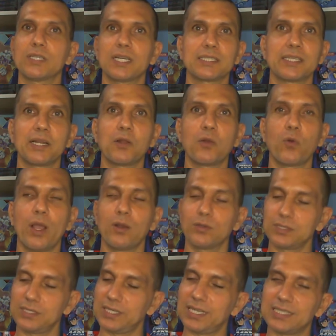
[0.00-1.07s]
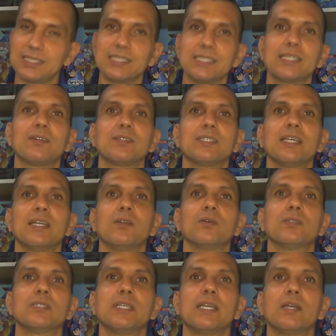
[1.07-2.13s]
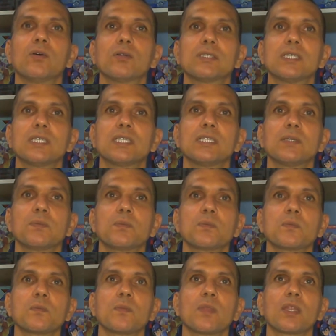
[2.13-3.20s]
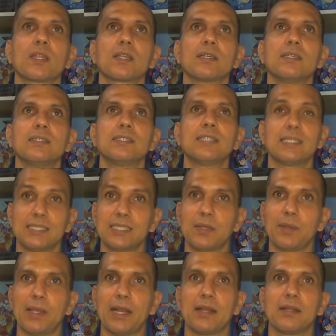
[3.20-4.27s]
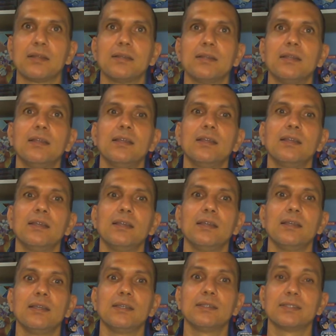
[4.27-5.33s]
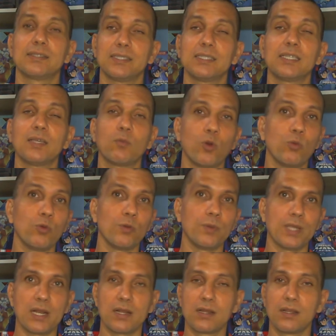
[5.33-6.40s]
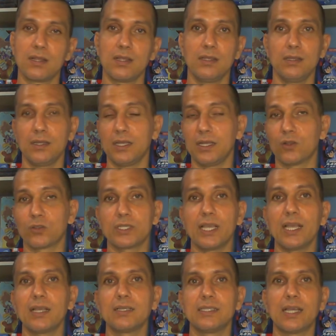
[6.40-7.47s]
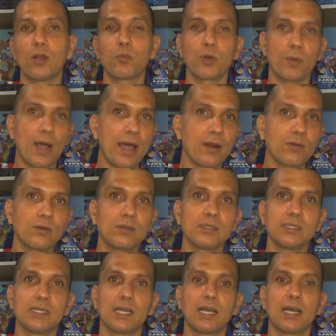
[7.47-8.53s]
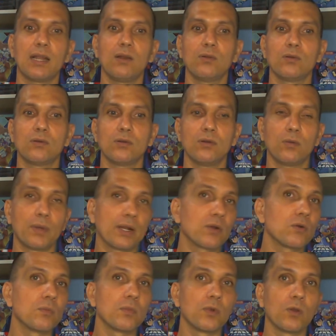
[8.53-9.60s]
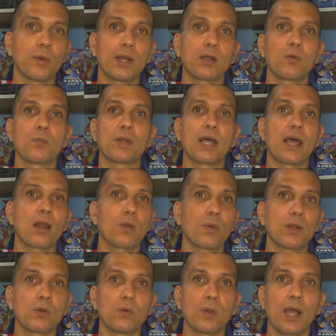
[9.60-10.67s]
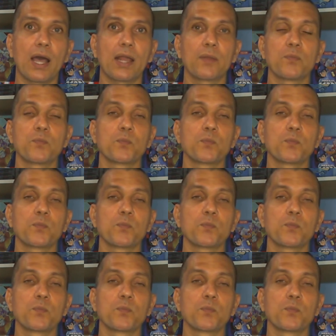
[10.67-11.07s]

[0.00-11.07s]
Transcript: cancelen juegos y que sí se nos, den cosas, se siente bien. Eh, se siente muy, muy bien. Eh, no sé, ya lo probaron, ya lo, van a, comprar, lo van a jugar,